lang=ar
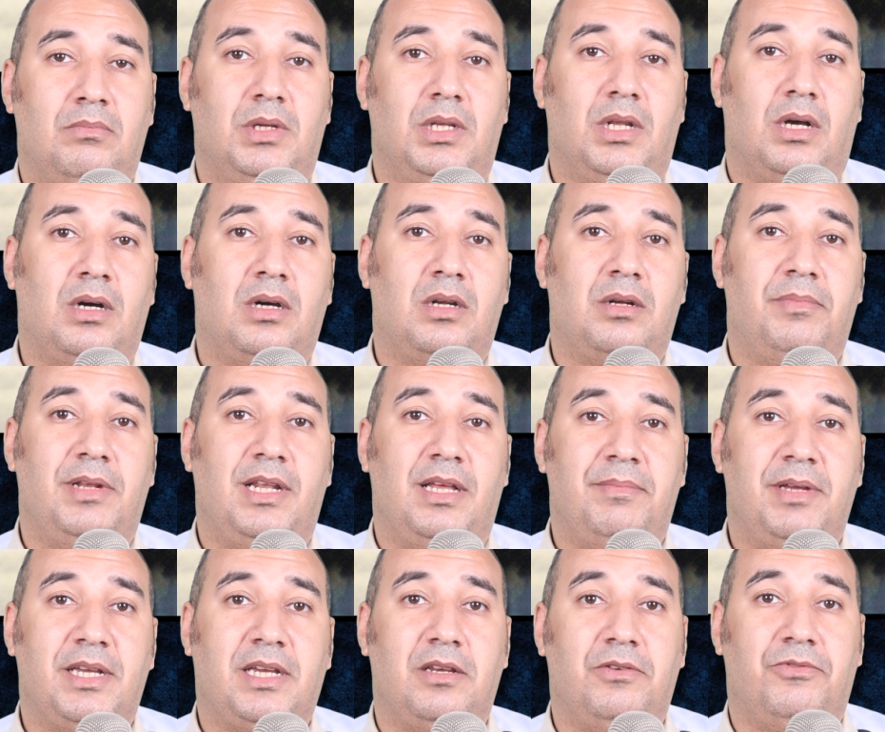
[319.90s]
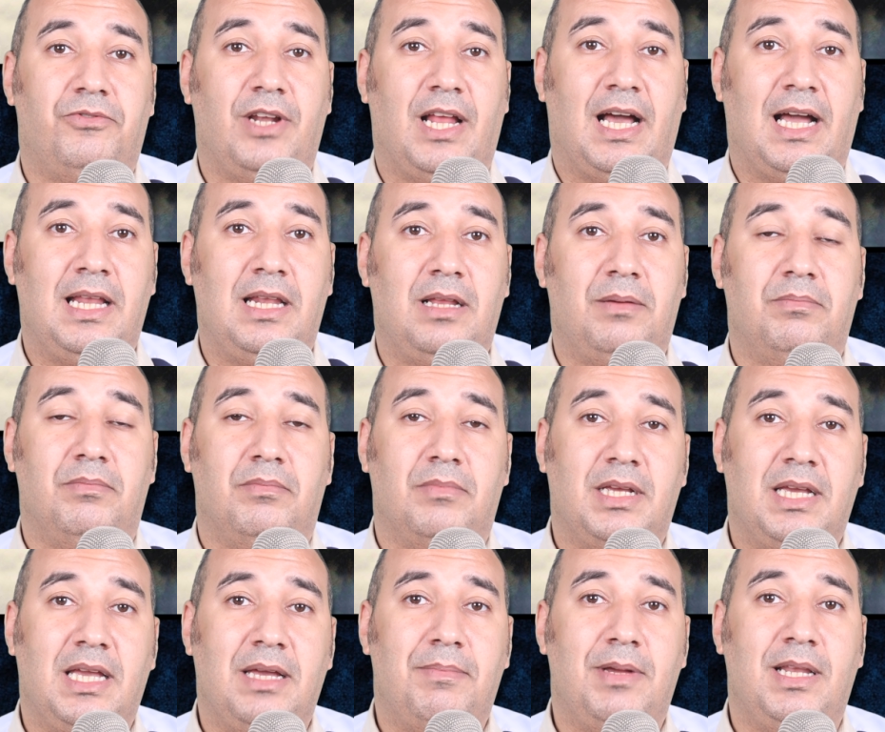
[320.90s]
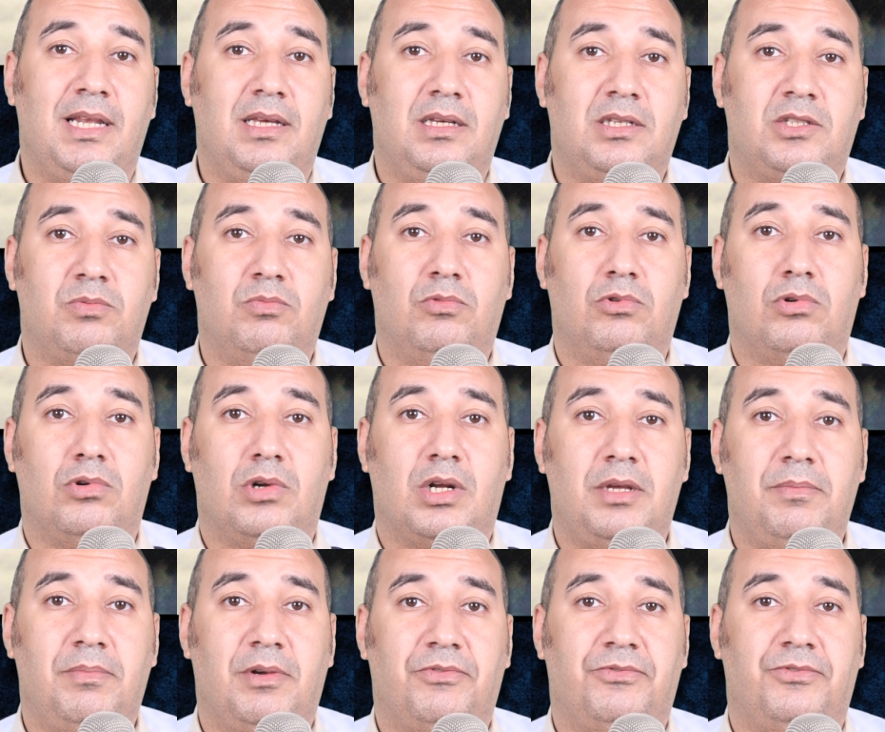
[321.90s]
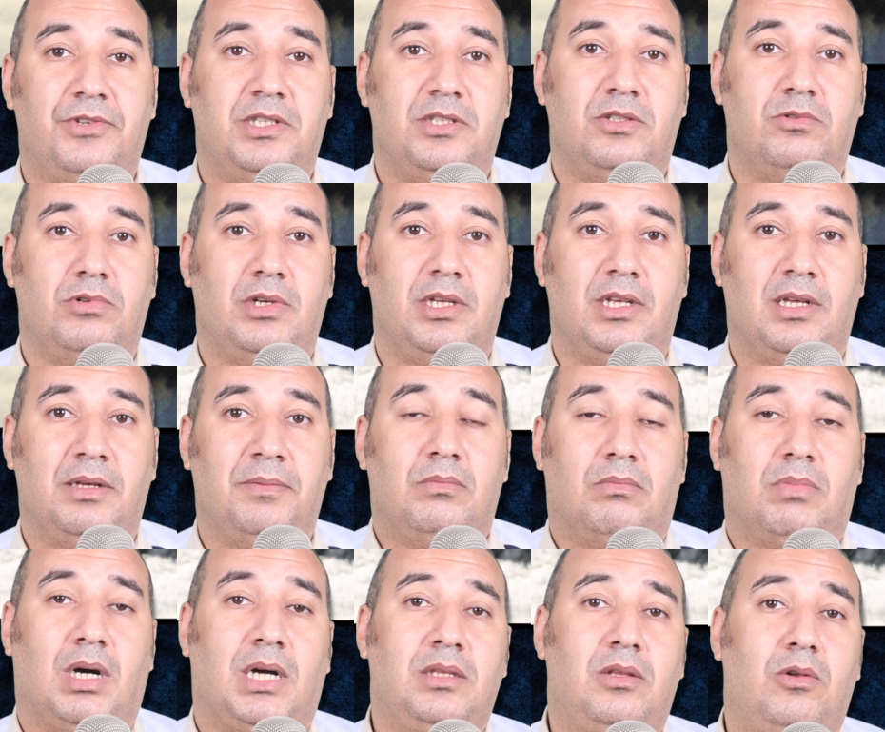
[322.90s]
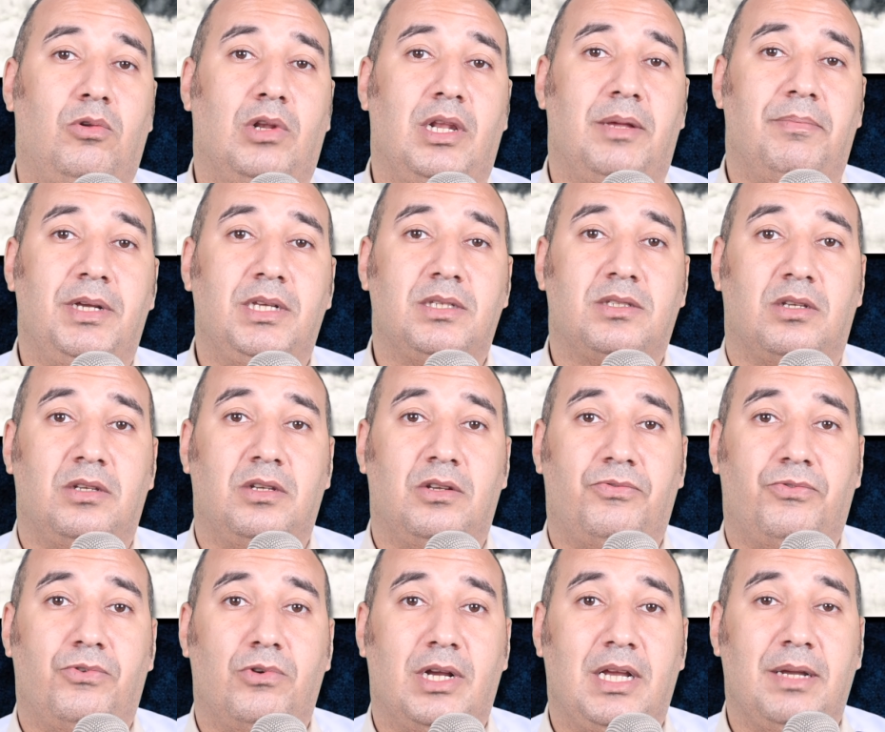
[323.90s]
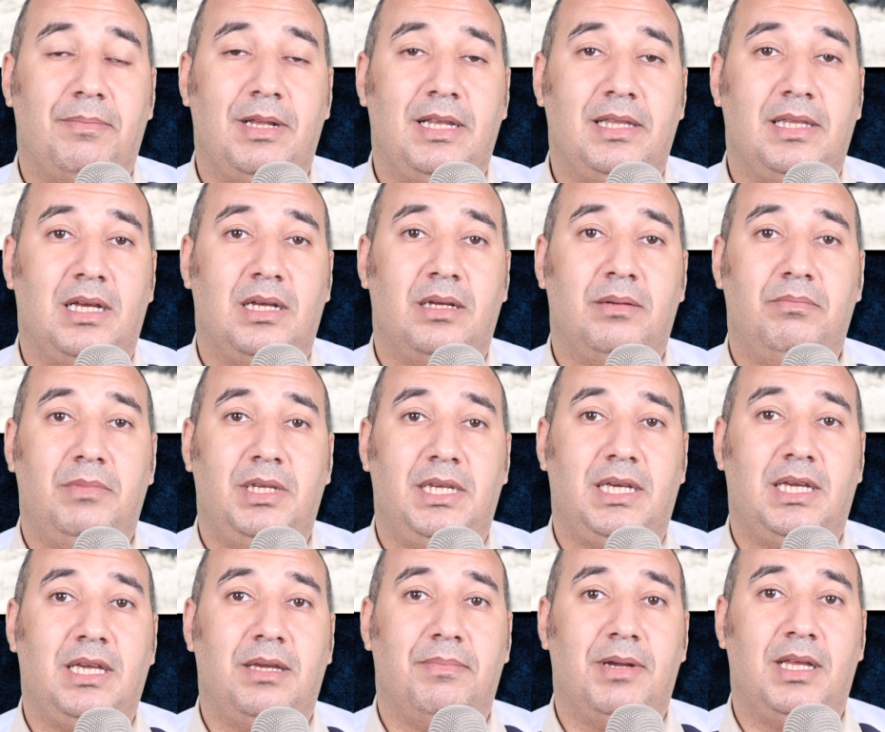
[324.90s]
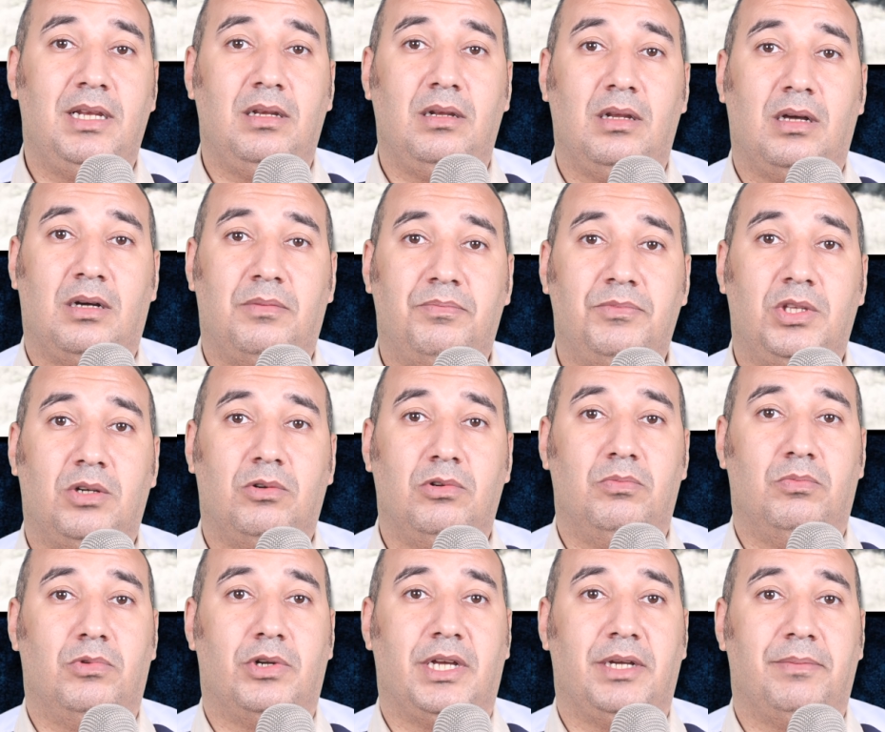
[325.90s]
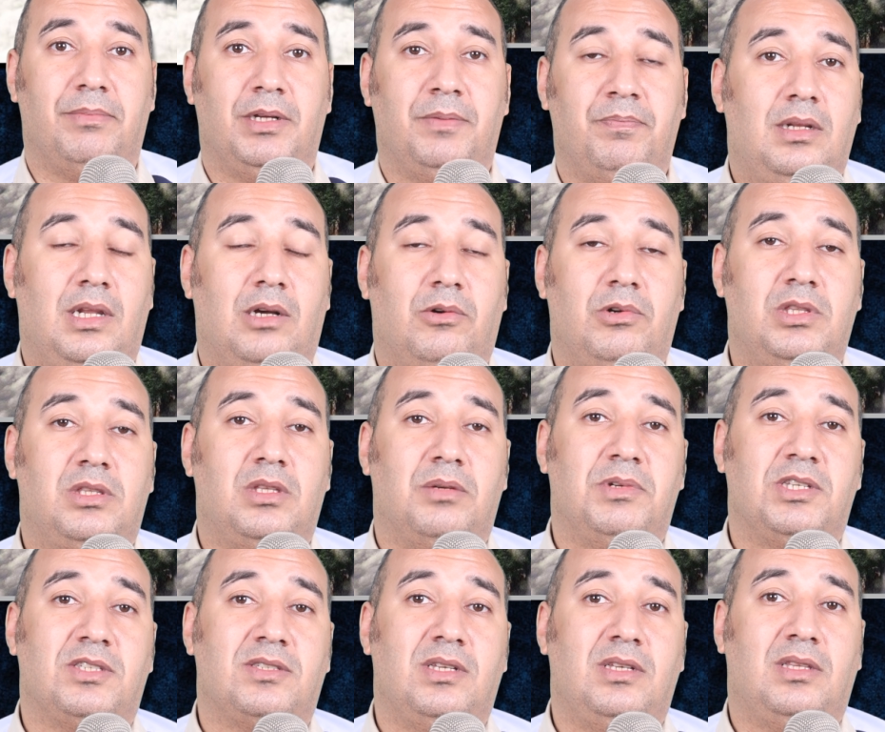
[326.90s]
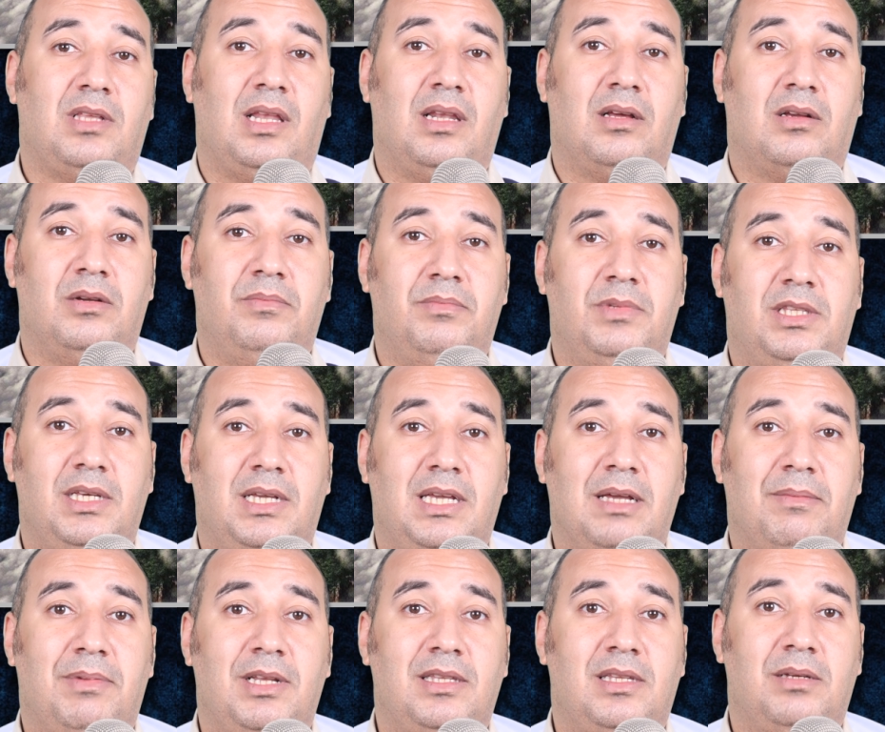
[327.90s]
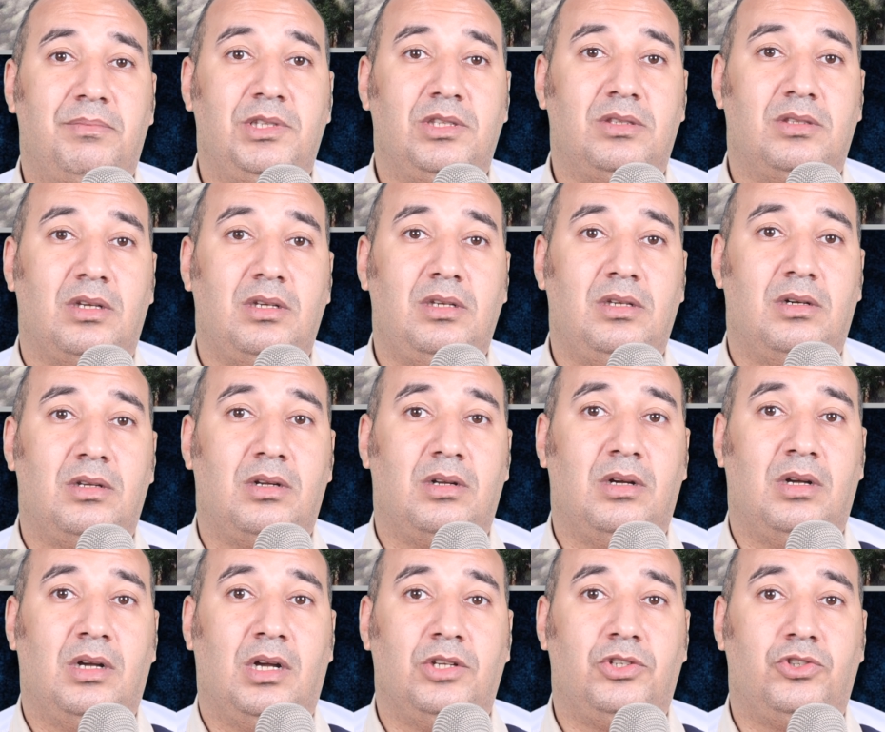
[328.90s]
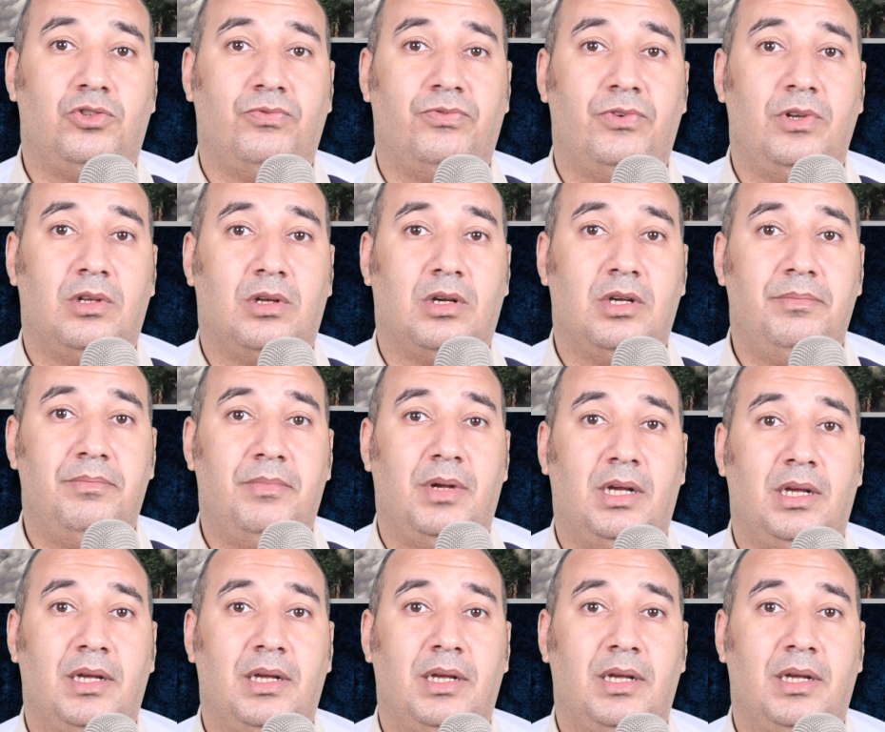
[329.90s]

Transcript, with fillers: من أغرب الأماكن في العالم جبل اسمه رورايما في فنزويلا بعض العلماء صنفوا الجبل ده من الجبال الغامضة والمرعبة لو انت بصيت على قمة الجبل ده من طيارة هتشوف القمة